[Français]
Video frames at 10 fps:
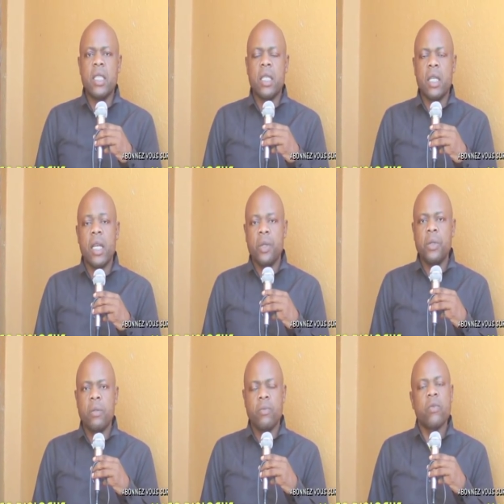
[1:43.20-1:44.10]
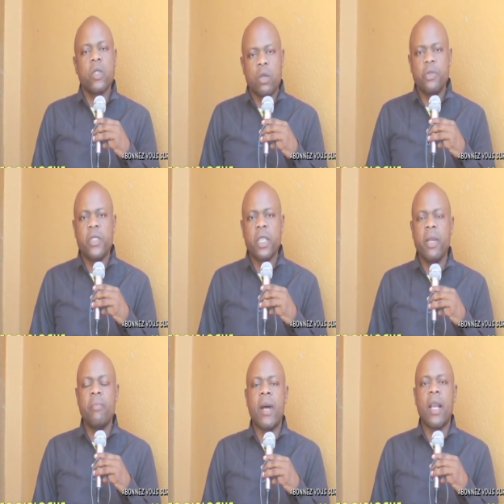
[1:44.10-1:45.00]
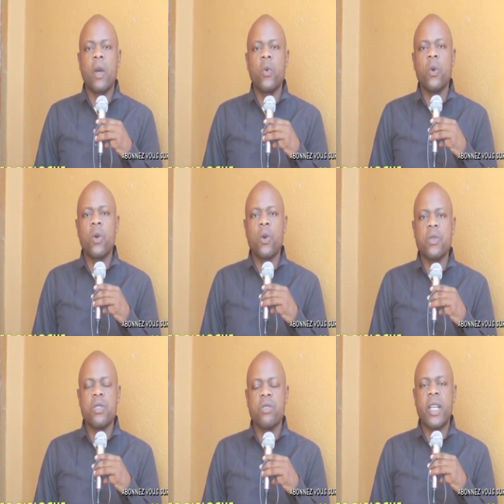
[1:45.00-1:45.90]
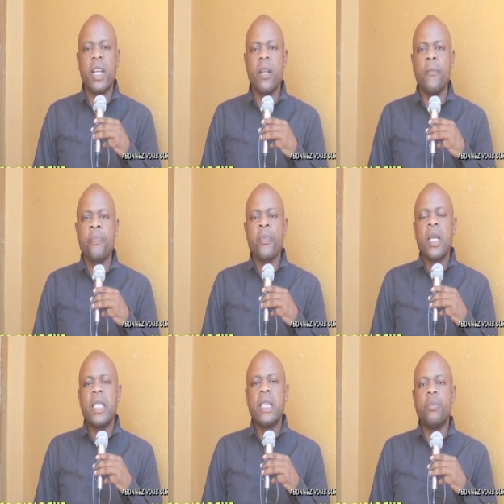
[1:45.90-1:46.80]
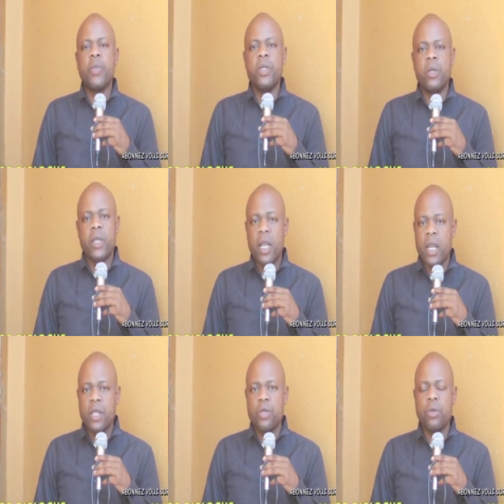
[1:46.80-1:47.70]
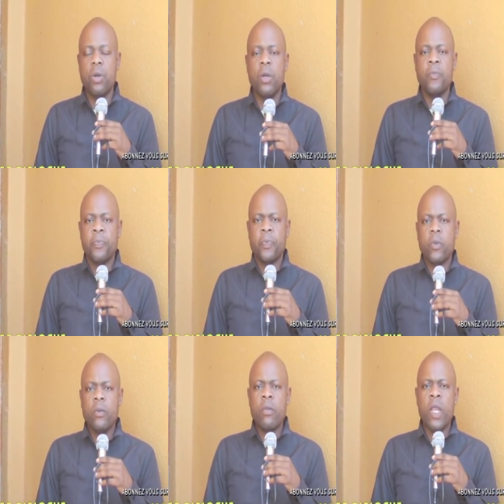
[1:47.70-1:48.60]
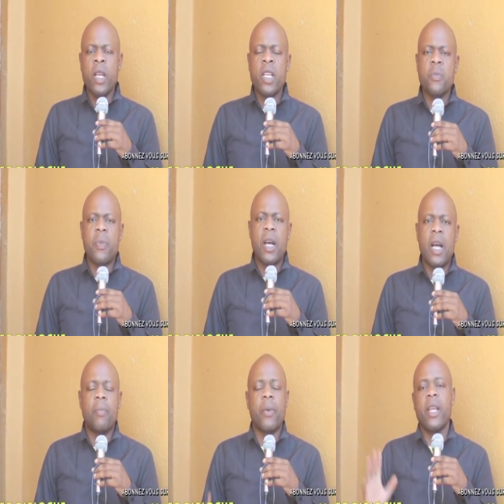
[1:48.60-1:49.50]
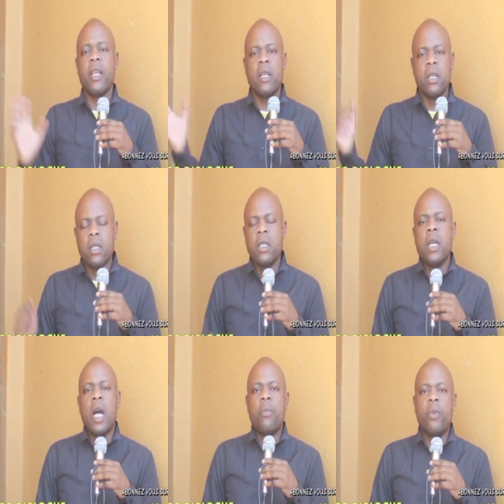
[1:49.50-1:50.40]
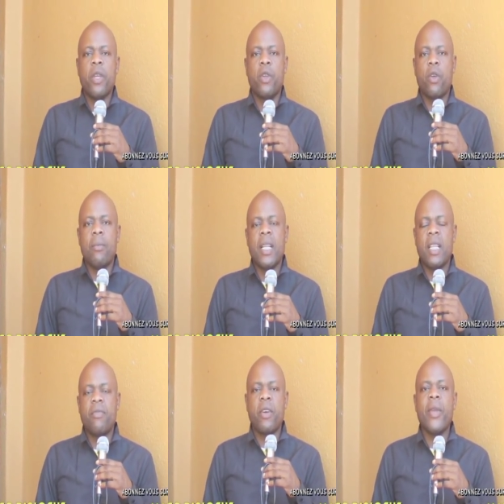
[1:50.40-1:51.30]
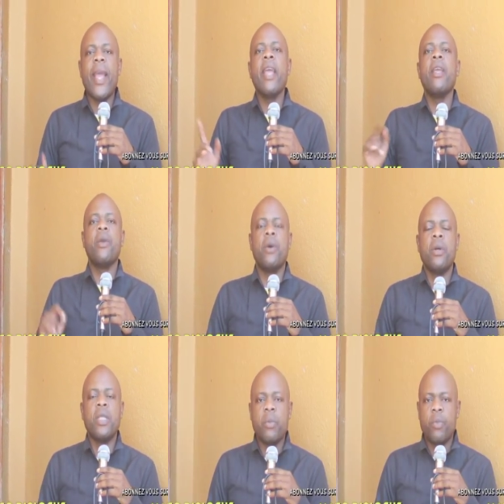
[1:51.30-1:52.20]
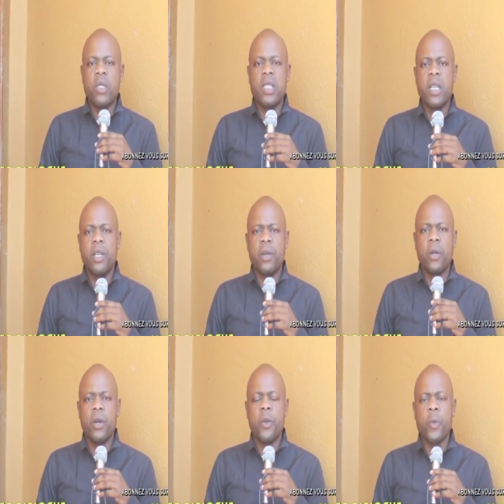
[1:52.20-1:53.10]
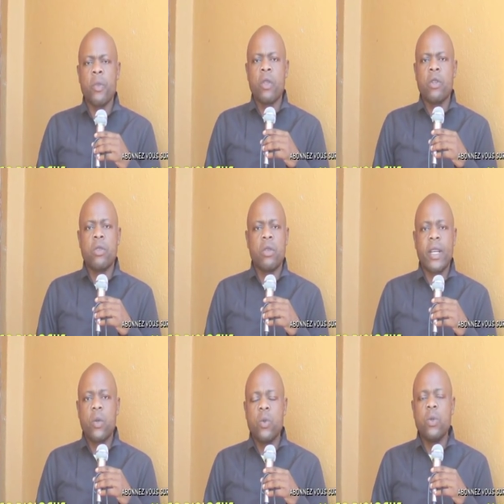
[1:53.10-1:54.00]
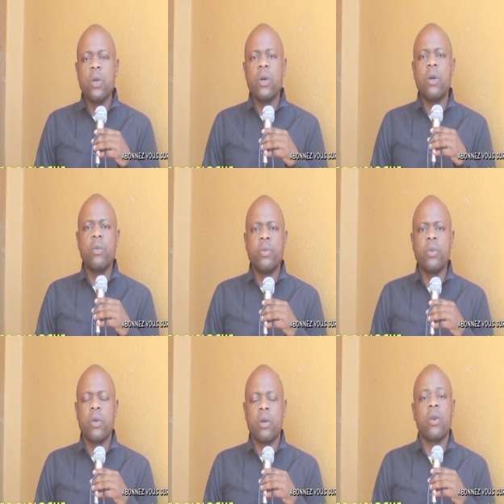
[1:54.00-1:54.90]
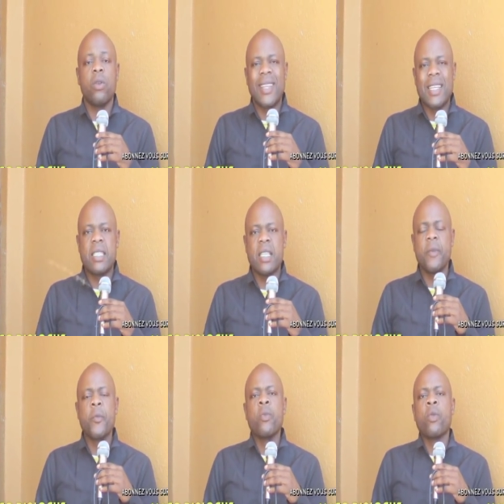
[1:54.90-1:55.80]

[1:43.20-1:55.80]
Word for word: est élu, confirmé par la Cour constitutionnelle depuis quelques jours, n'est-ce pas, après après que Martin Fayou ait euh, déposé euh, son recours pour contester